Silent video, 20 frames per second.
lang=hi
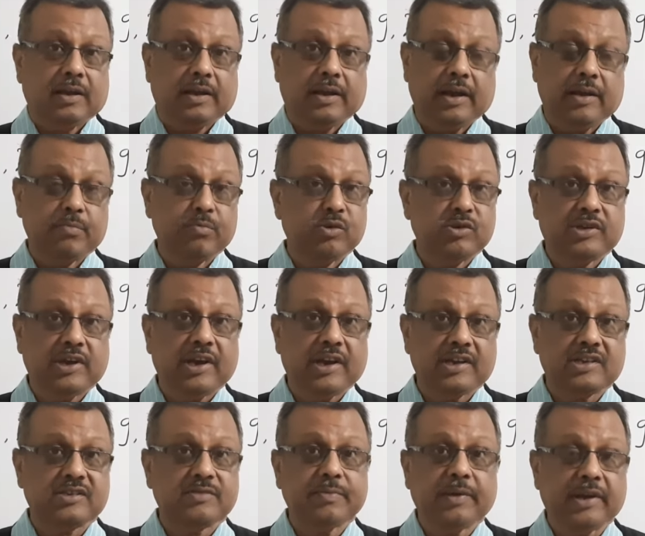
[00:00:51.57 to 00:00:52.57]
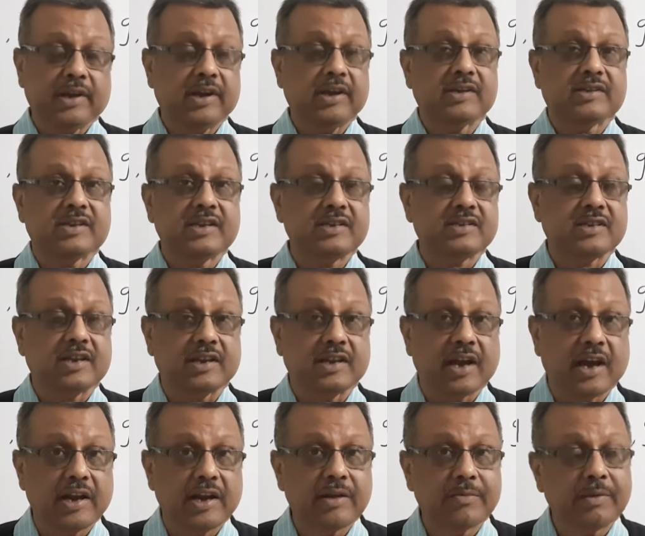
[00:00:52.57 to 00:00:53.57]
कि मुझे इसमें इसे
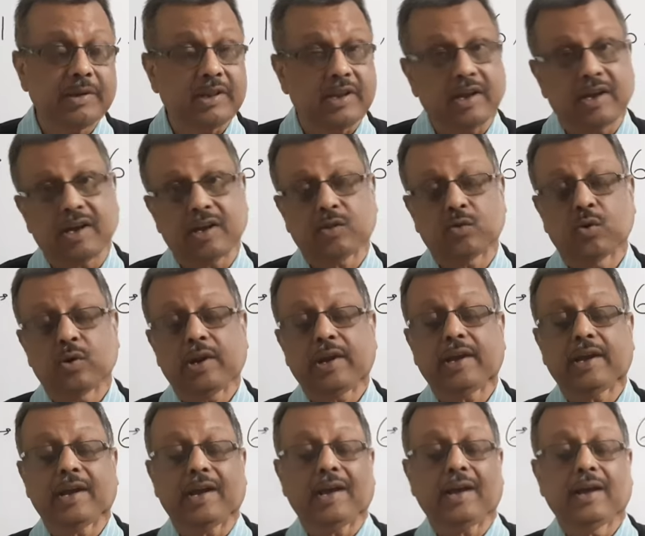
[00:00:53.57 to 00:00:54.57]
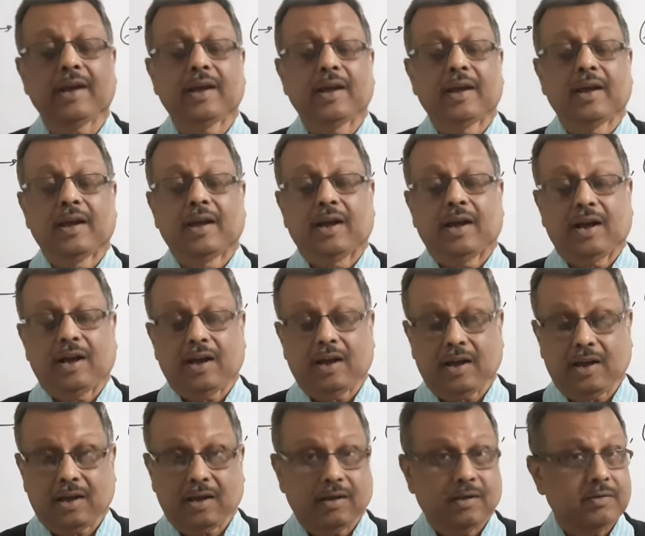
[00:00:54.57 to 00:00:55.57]
सजाने में दिक्कत हो रही है
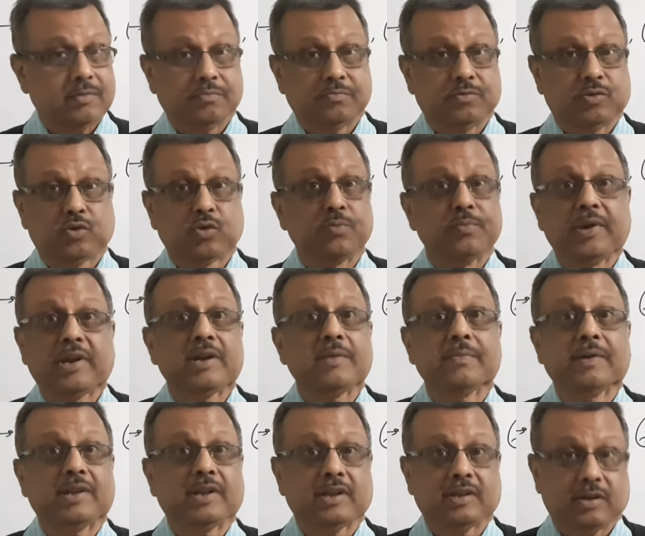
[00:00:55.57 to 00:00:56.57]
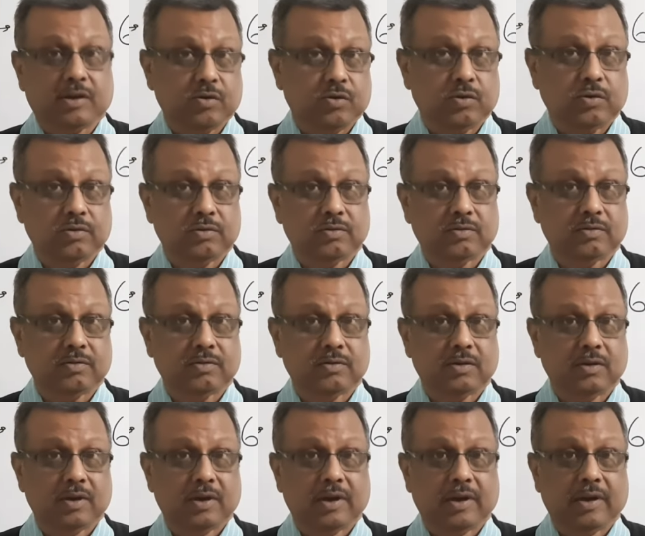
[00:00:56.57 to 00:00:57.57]
तुम मेरी मदद करो
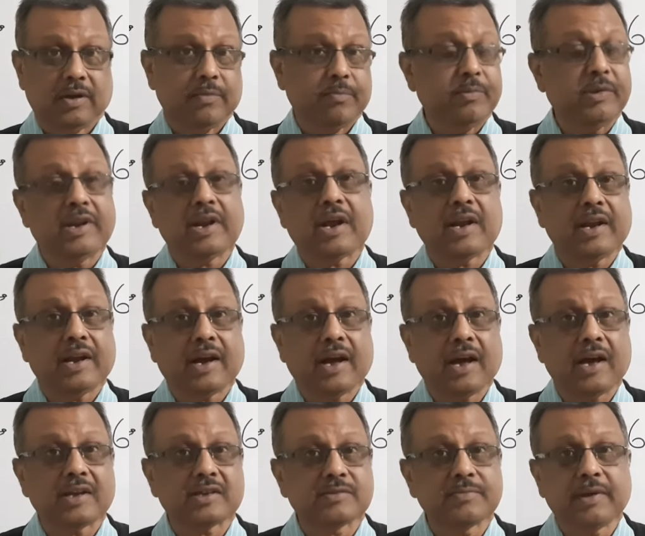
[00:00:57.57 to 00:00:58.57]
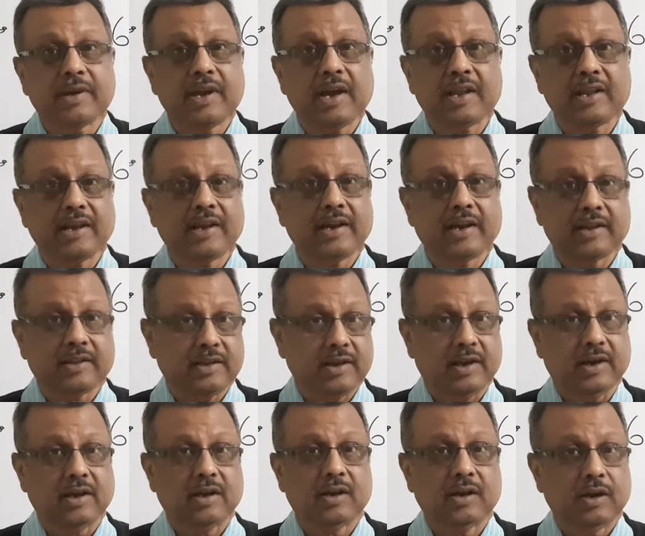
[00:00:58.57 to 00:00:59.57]
मीना ने कहा इसमें क्या दिक्कत
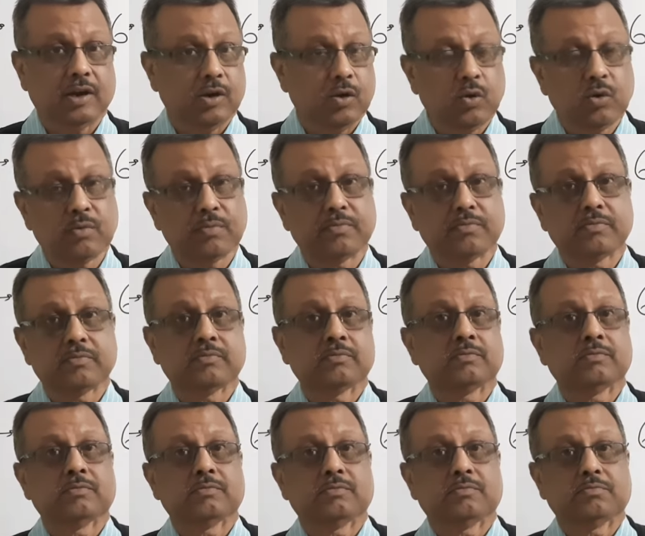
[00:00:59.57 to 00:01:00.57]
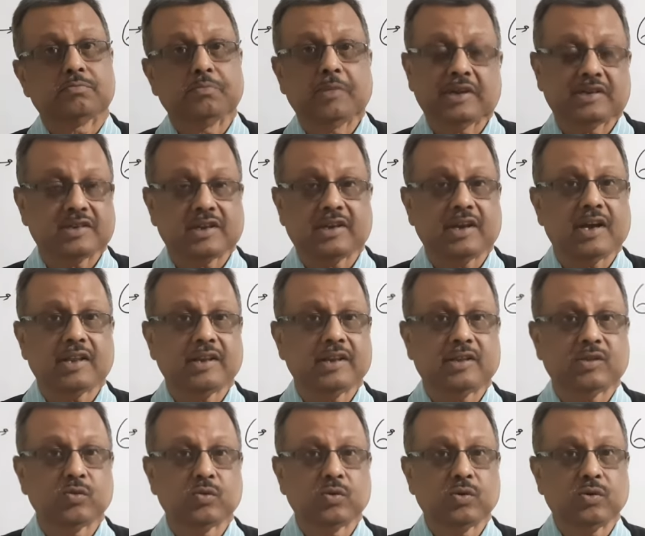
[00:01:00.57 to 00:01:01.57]
है लो मैं सजा
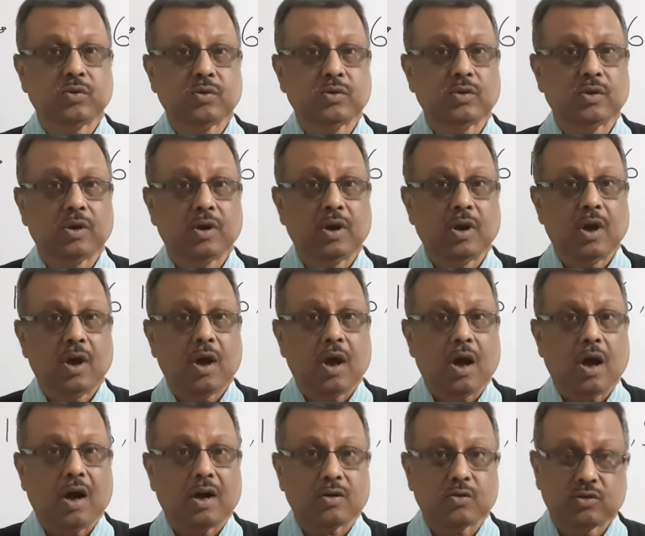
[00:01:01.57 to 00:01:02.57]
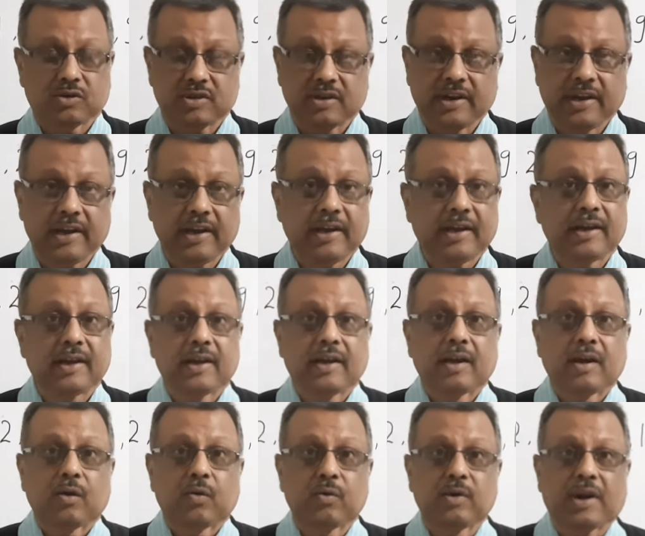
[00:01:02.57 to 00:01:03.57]
देती हूँ और उसने
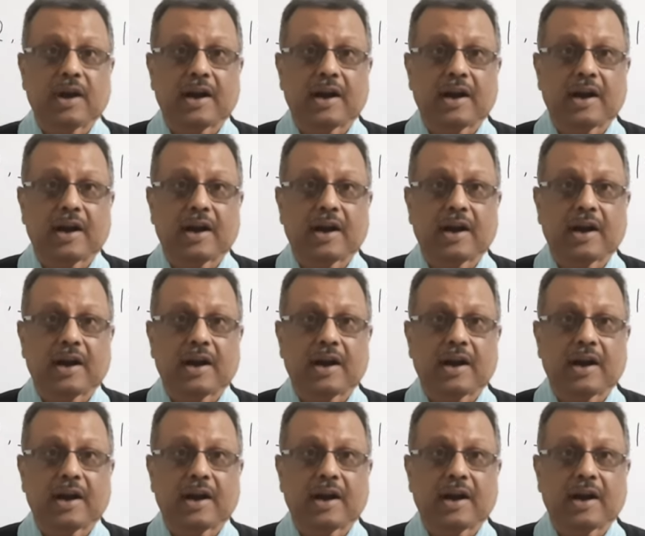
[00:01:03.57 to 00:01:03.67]
उन